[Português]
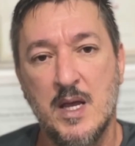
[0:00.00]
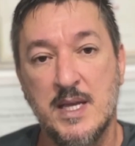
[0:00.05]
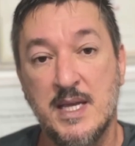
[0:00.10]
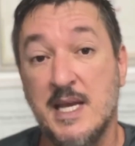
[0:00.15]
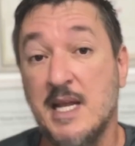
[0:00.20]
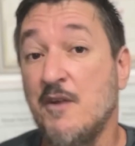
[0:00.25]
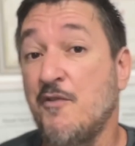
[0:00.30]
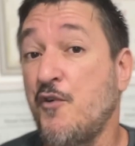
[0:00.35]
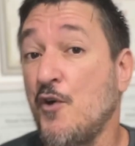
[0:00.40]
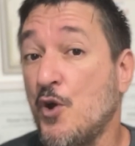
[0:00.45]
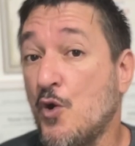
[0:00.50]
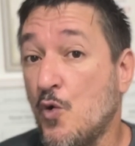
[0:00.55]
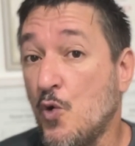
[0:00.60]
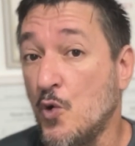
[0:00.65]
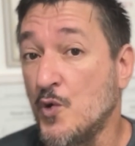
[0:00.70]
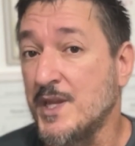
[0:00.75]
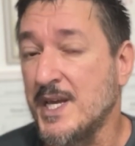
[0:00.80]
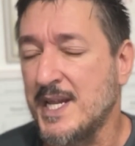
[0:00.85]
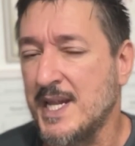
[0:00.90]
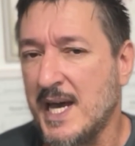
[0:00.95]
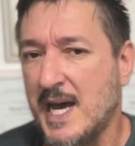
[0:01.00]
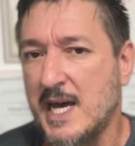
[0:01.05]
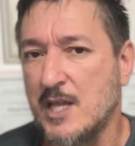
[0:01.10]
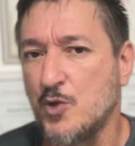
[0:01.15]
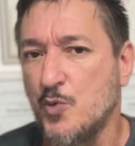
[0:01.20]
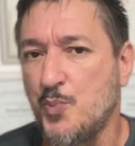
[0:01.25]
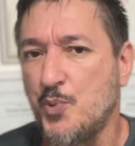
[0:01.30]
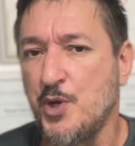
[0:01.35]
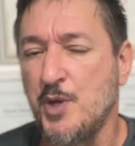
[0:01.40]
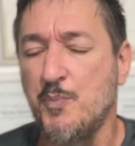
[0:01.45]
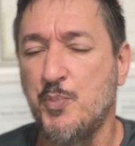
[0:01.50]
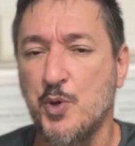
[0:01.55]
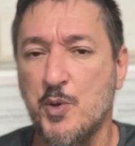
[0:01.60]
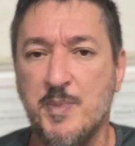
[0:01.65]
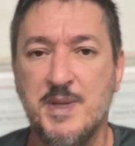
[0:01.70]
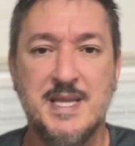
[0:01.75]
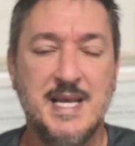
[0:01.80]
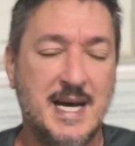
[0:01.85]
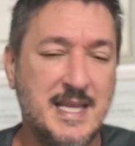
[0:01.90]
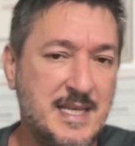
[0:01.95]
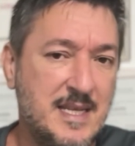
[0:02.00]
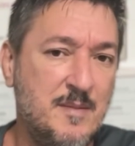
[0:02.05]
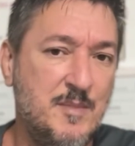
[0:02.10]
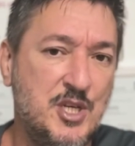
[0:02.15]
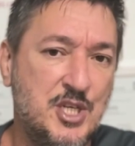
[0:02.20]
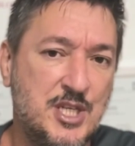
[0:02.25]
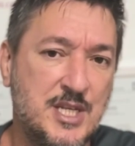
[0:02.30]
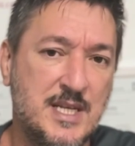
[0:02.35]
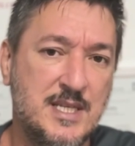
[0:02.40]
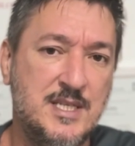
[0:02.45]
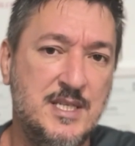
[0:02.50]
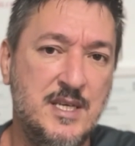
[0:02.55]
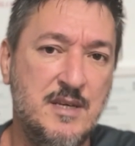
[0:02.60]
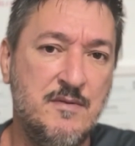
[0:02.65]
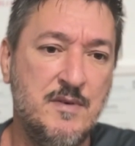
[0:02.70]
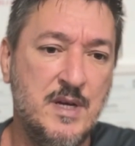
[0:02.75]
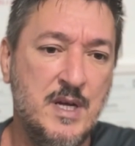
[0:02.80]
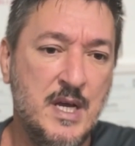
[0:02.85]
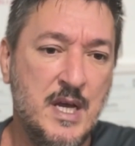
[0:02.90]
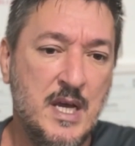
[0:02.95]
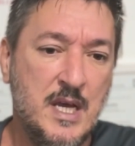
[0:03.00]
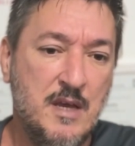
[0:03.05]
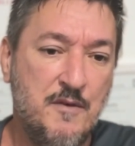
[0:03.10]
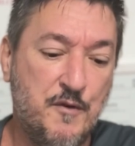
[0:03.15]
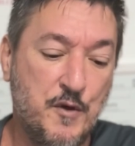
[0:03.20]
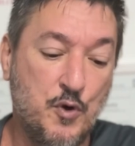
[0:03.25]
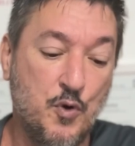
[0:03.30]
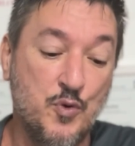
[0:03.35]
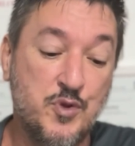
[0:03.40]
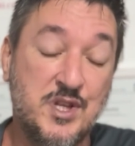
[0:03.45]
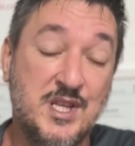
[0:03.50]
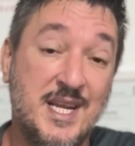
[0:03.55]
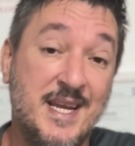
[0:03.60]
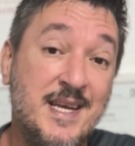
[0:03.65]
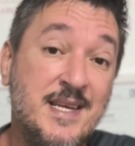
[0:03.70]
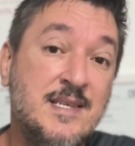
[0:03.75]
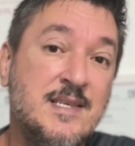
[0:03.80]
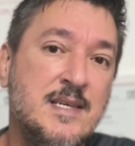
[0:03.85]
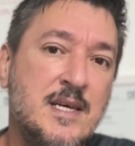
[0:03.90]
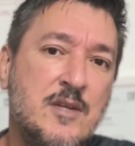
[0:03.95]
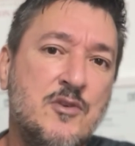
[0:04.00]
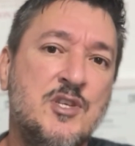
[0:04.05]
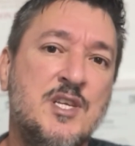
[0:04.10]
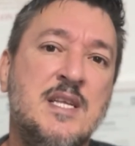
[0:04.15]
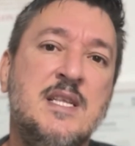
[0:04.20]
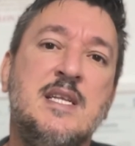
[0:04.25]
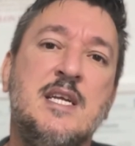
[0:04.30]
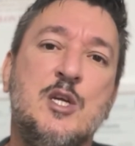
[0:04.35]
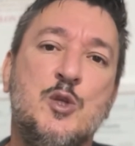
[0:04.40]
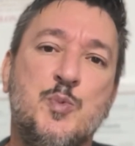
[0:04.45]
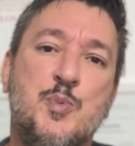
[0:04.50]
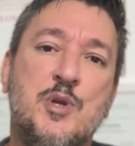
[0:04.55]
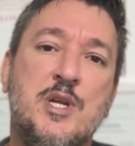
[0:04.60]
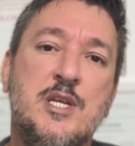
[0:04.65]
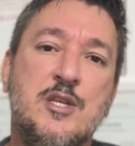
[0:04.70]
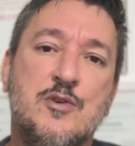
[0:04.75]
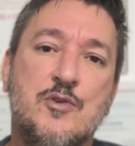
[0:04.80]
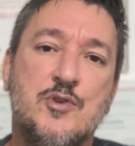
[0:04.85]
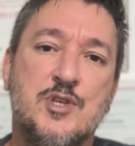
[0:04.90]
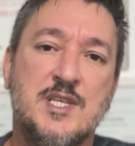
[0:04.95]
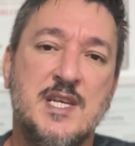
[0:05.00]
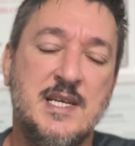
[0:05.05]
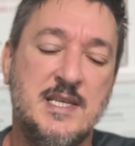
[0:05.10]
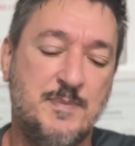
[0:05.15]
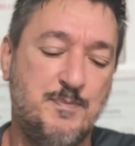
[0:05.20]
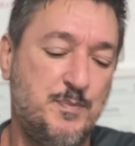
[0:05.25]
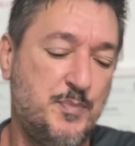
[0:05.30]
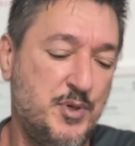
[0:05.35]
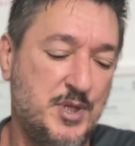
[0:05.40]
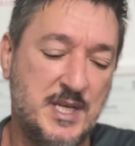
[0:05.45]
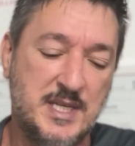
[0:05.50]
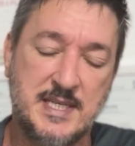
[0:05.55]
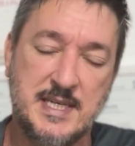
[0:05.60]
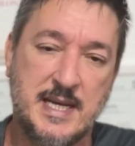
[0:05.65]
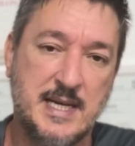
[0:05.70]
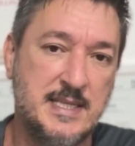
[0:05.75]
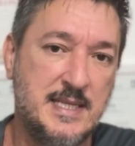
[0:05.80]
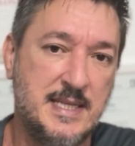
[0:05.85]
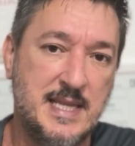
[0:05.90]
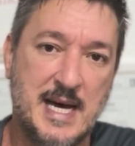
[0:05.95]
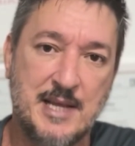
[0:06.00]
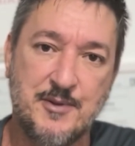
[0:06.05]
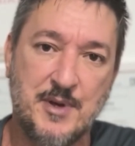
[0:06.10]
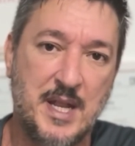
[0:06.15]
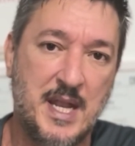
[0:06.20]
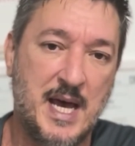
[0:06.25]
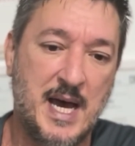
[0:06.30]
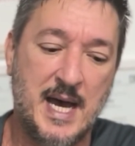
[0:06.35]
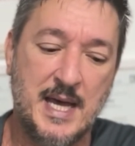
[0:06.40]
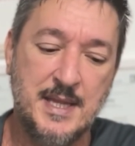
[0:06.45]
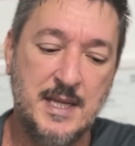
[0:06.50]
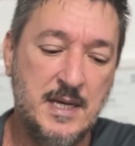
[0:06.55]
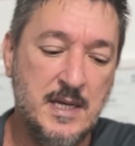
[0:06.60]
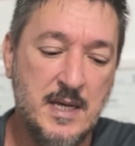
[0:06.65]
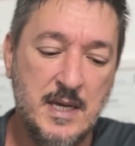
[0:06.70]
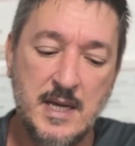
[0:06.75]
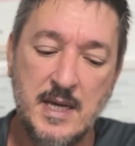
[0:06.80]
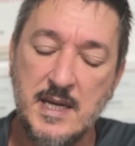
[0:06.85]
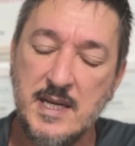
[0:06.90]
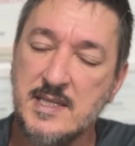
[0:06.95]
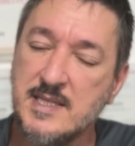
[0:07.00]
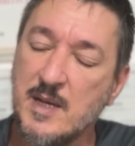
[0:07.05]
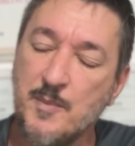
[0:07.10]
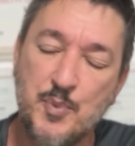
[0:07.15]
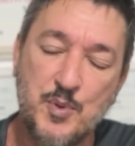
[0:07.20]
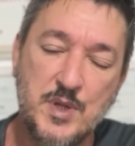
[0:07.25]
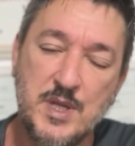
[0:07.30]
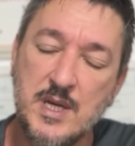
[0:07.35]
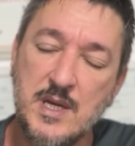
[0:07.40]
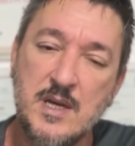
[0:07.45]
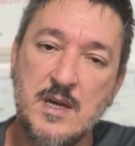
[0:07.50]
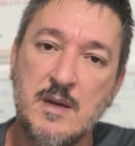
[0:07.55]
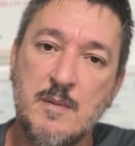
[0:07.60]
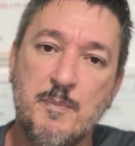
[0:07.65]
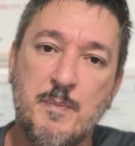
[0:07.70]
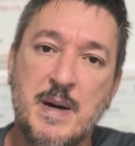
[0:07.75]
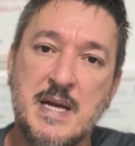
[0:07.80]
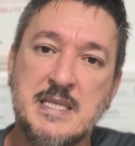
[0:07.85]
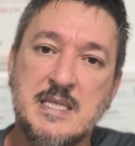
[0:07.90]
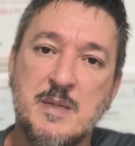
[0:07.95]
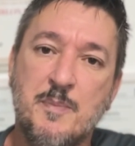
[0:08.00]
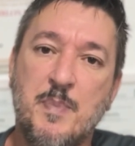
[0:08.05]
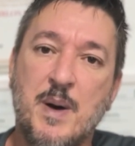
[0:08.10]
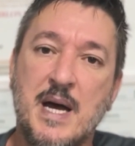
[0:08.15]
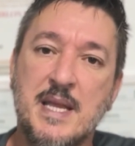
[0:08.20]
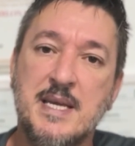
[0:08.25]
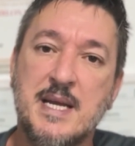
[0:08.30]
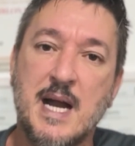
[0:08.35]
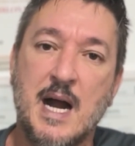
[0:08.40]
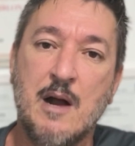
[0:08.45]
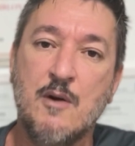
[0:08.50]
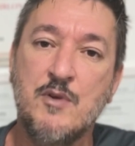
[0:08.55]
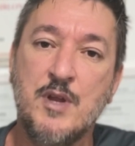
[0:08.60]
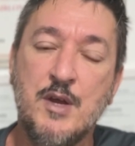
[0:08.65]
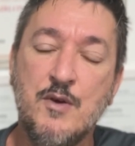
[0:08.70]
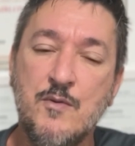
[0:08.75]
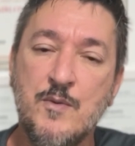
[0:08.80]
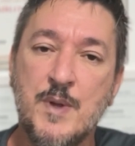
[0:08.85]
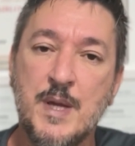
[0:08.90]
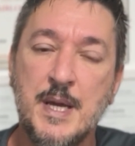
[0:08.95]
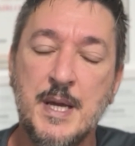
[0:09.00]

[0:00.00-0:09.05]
que ele foi condenado por improbidade administrativa e ficou três anos sem direitos políticos, sem poder ser candidato a nada e sem poder participar de cargo nenhum.